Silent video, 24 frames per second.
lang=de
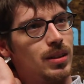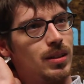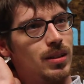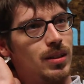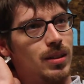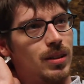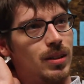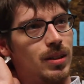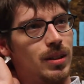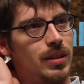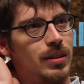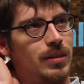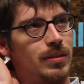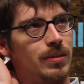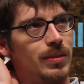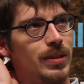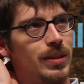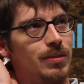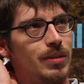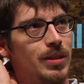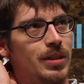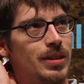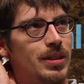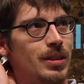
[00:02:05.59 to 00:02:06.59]
Äh,
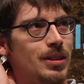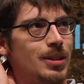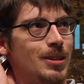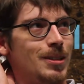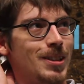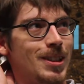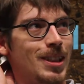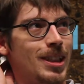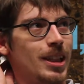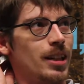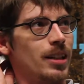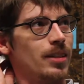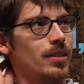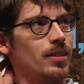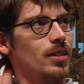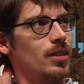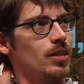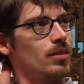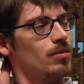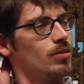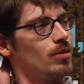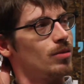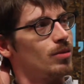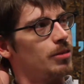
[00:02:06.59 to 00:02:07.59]
wir, wir sind nicht die erste
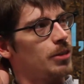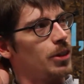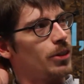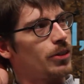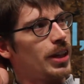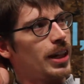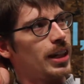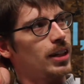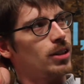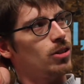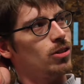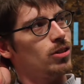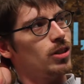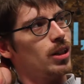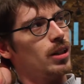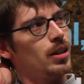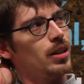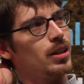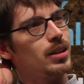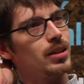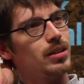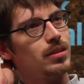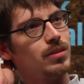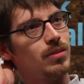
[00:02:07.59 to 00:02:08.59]

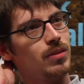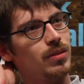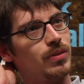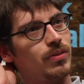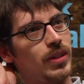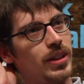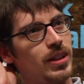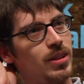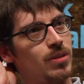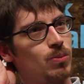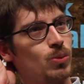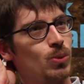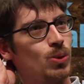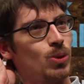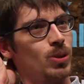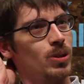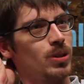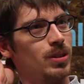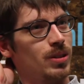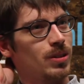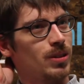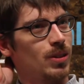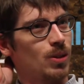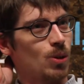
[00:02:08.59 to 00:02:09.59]
Kontaktstelle,
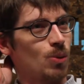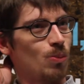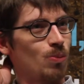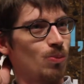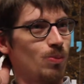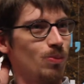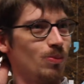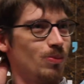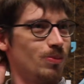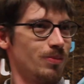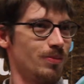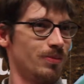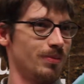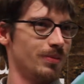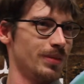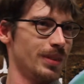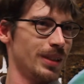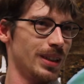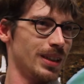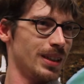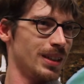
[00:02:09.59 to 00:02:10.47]
Facebook-Gruppen